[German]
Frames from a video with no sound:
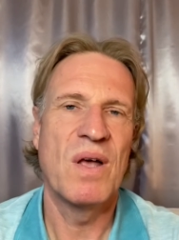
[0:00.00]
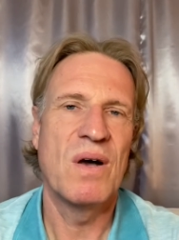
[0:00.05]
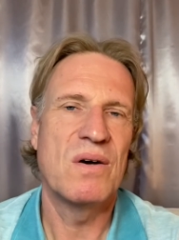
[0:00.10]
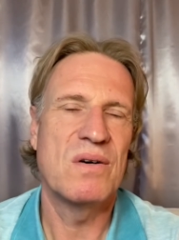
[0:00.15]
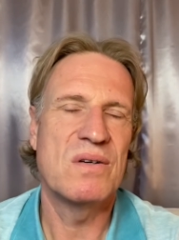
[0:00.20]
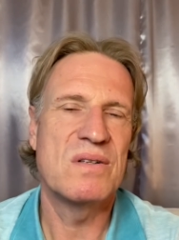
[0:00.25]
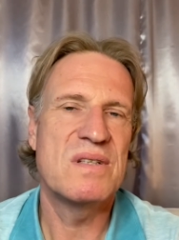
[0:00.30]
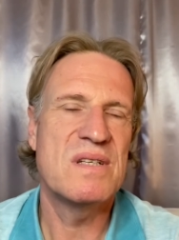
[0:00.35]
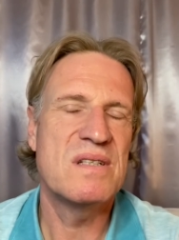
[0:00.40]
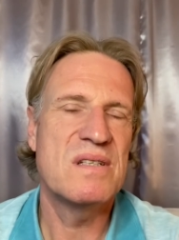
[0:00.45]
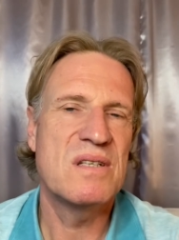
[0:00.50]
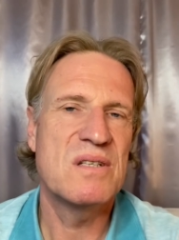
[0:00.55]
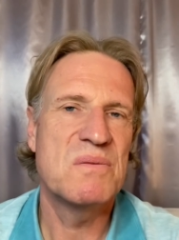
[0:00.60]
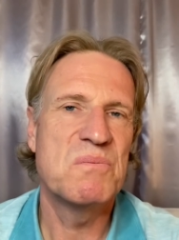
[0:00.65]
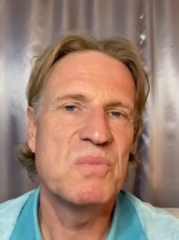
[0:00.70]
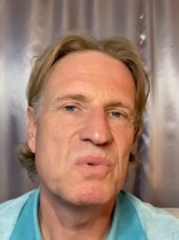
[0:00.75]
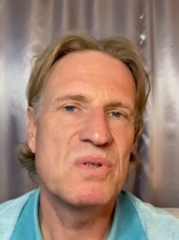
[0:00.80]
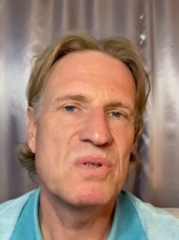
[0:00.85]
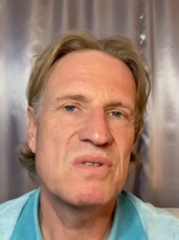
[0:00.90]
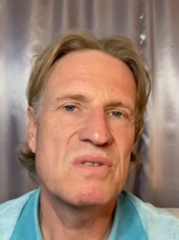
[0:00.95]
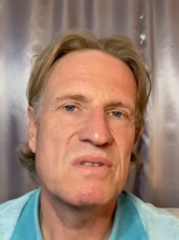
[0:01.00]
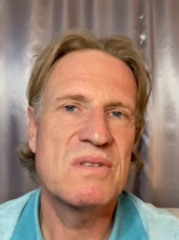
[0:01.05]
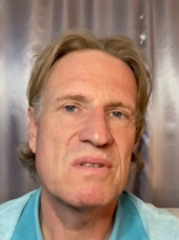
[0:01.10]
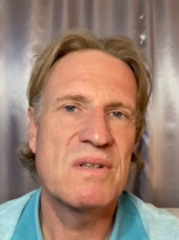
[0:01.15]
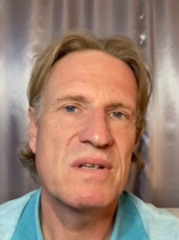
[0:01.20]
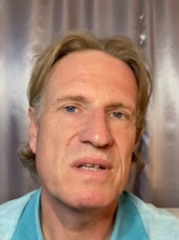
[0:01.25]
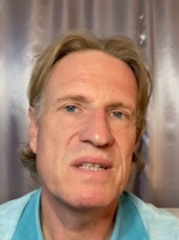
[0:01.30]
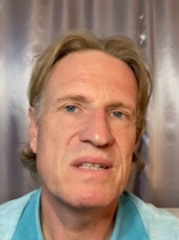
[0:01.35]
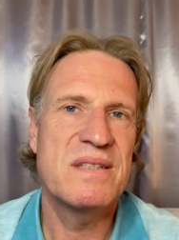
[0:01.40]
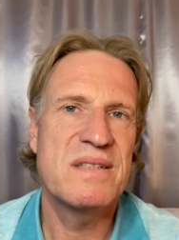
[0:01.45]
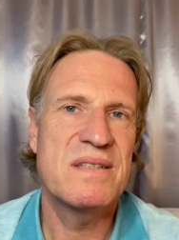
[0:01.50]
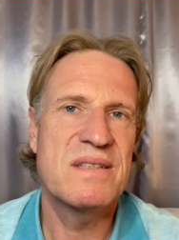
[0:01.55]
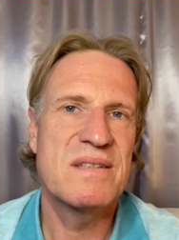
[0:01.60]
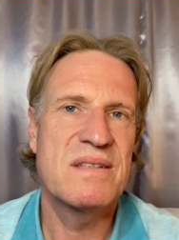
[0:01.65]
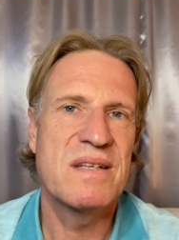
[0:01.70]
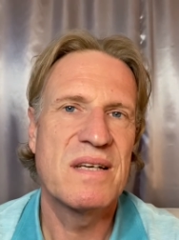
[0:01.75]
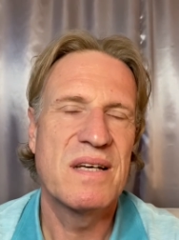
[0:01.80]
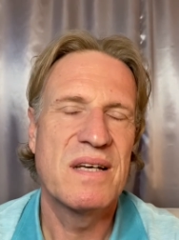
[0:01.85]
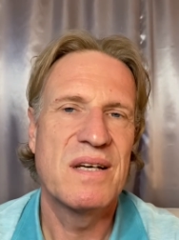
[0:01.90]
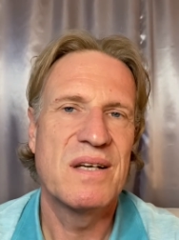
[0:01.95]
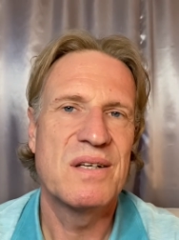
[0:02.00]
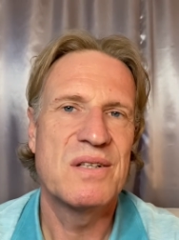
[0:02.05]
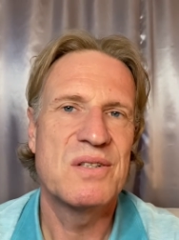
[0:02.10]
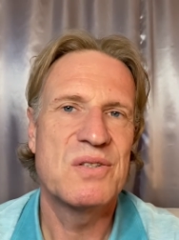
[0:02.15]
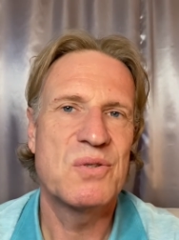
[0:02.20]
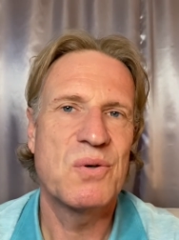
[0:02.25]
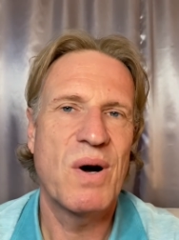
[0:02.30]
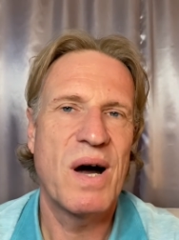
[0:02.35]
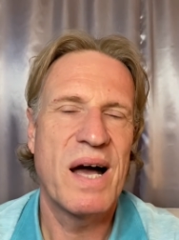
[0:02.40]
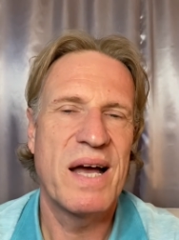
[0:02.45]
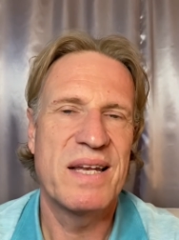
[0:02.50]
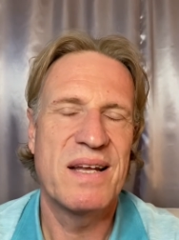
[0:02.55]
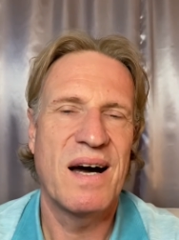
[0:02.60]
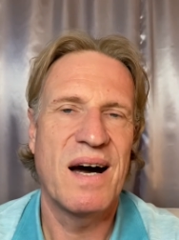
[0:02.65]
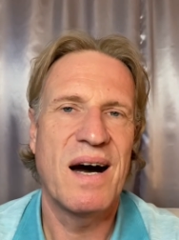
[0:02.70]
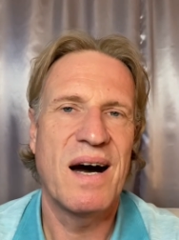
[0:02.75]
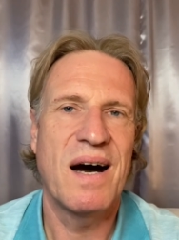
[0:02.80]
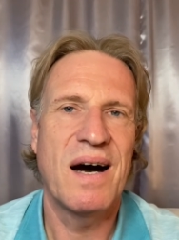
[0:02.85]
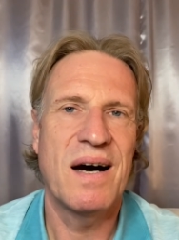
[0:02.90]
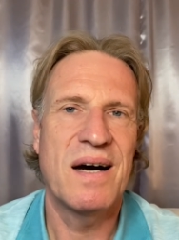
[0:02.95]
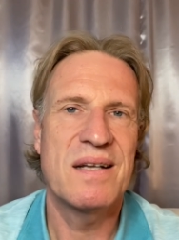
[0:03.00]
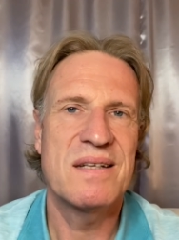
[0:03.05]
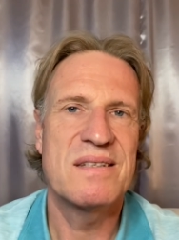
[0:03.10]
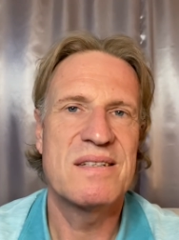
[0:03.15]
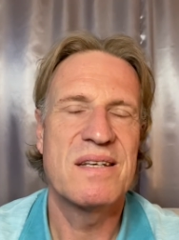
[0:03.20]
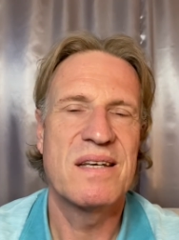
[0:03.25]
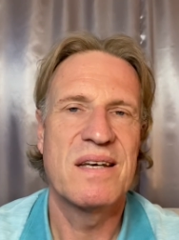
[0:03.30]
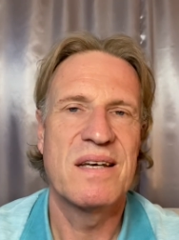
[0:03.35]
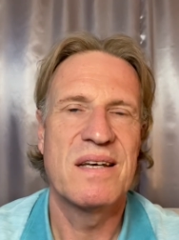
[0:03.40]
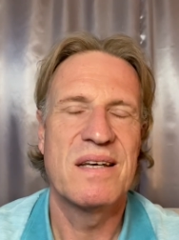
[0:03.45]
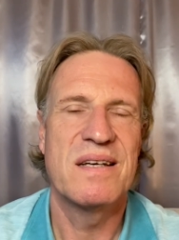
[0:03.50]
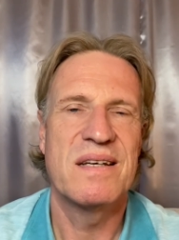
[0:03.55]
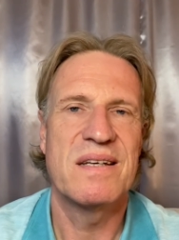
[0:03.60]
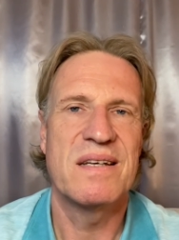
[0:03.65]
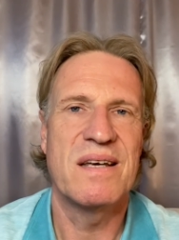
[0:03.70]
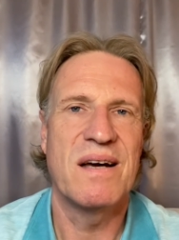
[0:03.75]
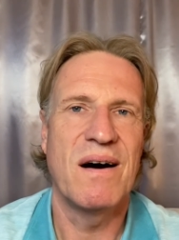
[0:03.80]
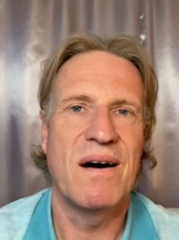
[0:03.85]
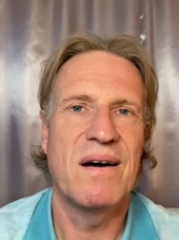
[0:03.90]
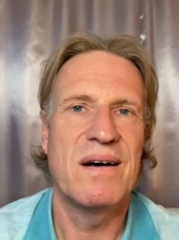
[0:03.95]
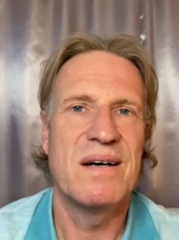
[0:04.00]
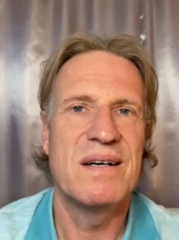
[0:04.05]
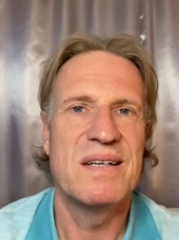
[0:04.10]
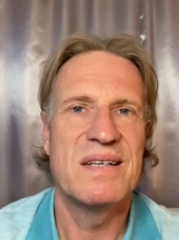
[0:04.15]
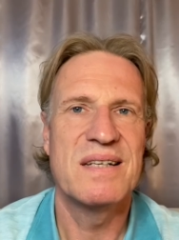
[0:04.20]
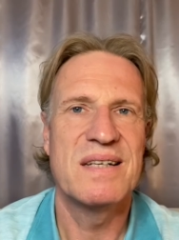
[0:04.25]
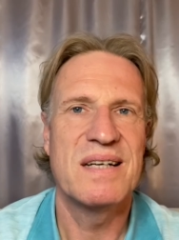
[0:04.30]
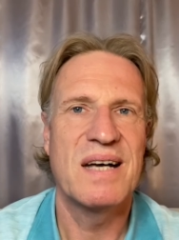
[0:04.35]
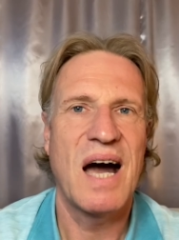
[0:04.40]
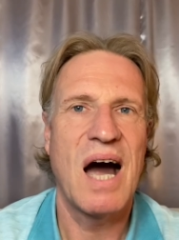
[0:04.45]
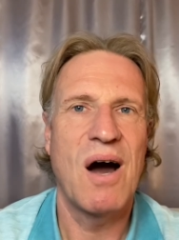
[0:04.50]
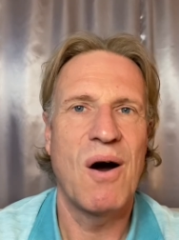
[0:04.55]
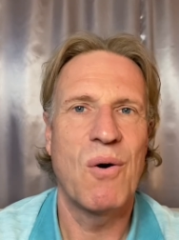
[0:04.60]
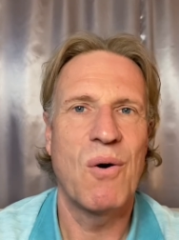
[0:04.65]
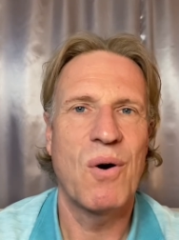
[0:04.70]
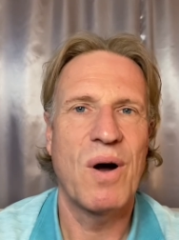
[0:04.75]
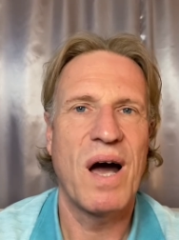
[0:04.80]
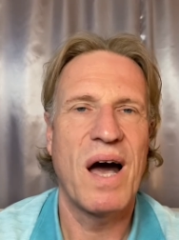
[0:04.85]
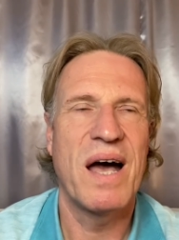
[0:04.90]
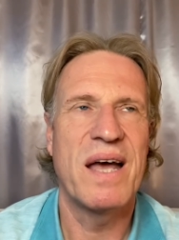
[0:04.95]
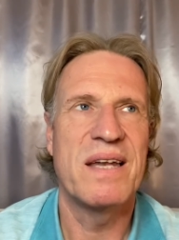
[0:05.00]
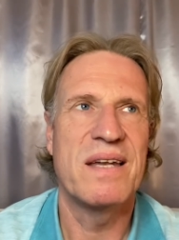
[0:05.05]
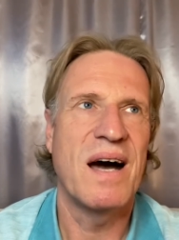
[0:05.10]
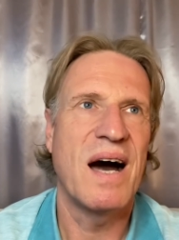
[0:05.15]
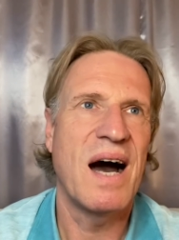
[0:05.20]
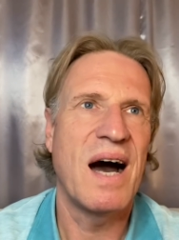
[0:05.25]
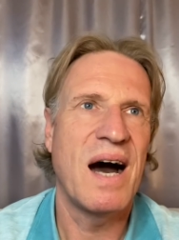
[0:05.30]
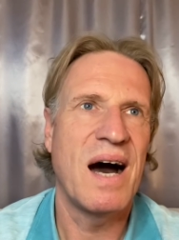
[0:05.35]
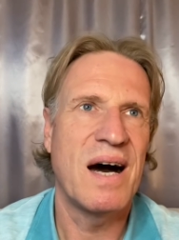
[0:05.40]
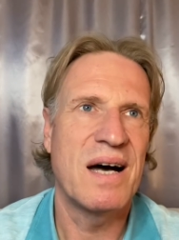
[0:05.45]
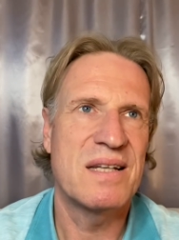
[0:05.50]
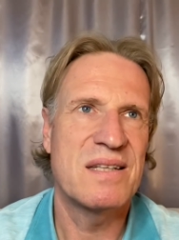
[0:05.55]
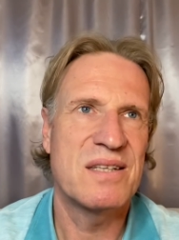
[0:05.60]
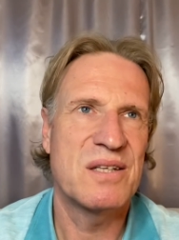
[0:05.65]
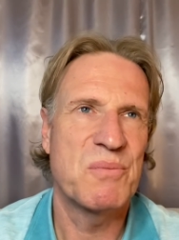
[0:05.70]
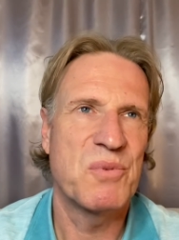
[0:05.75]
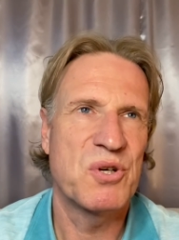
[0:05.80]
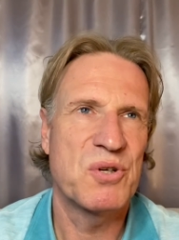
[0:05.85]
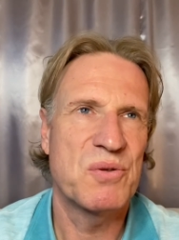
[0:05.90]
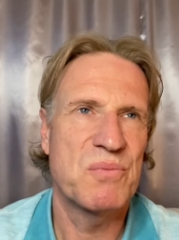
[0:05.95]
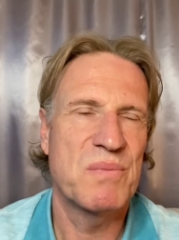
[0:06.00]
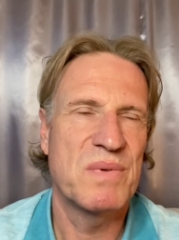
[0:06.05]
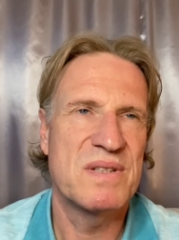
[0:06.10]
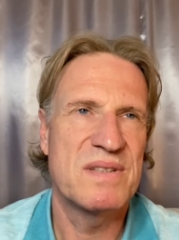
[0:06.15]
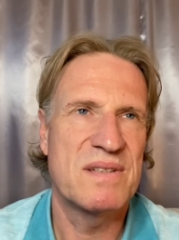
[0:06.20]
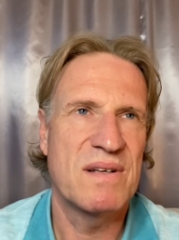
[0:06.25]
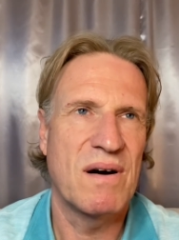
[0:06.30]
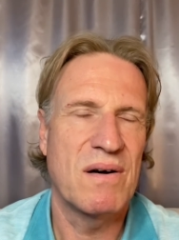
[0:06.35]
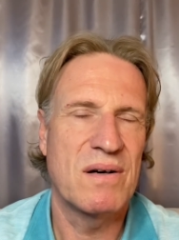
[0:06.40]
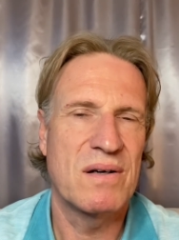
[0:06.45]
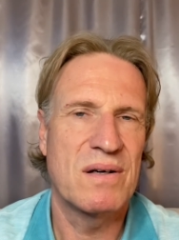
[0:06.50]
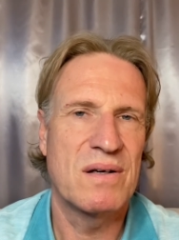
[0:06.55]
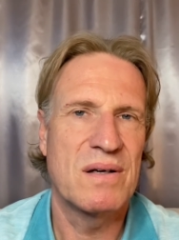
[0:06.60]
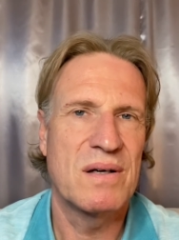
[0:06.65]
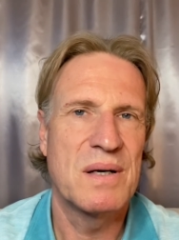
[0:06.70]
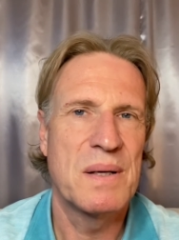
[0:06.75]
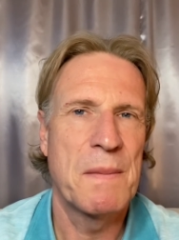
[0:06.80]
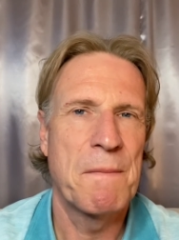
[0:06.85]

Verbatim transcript: Und dieses Muster ist so eine Art, ja, auch eine Art, ich möchte mal sagen,